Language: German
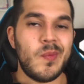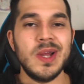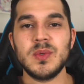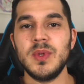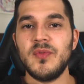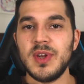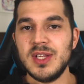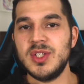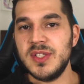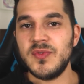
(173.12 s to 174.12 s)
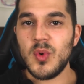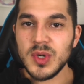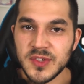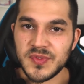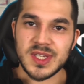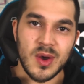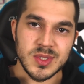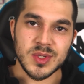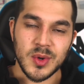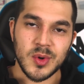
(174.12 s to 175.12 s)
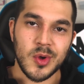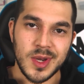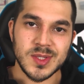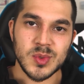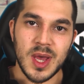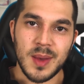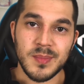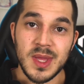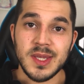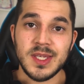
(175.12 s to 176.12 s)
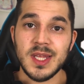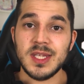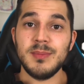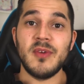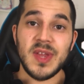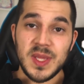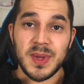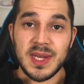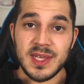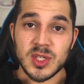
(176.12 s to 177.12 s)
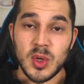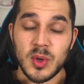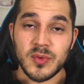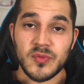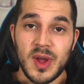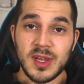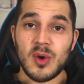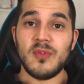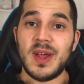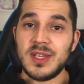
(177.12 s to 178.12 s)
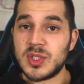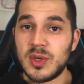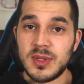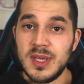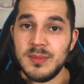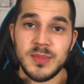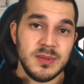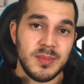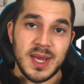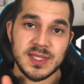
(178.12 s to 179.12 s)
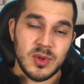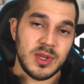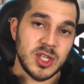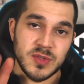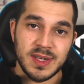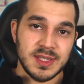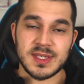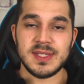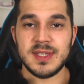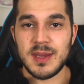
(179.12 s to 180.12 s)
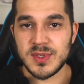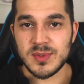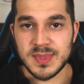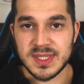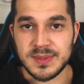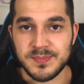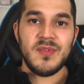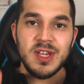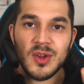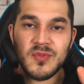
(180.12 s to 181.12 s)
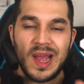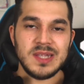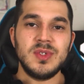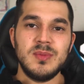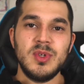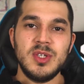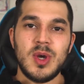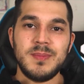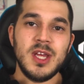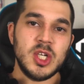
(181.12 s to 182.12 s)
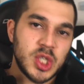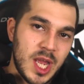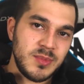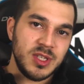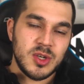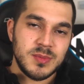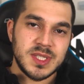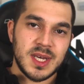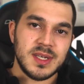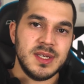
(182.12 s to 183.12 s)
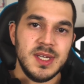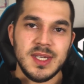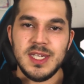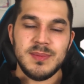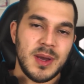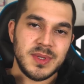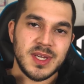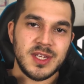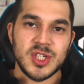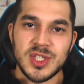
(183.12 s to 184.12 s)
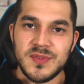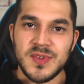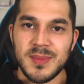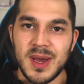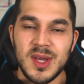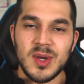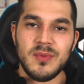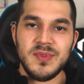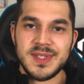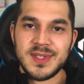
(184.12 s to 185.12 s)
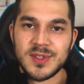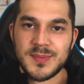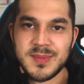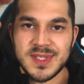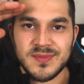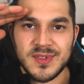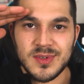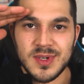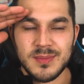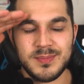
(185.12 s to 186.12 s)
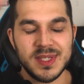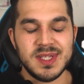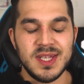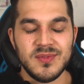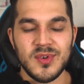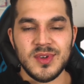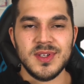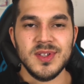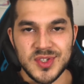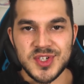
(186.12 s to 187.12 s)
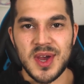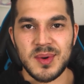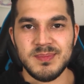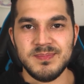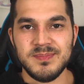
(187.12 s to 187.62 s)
Der Widescreen von LG ist für ungefähr 1000 Euro online zu haben, je nachdem bei welchem Händler ihr schaut und vor allen Dingen auch wann ihr schaut, mit den Preisen online schwankt das Ganze ja immer so ein bisschen bisschen. Wenn ihr noch Fragen zu dem Monitor habt, schreibt die in die Kommentare. Ich mich an den Schnitt wie immer und wir sehen uns beim nächsten Video. Bis dahin, Freunde. Ciao.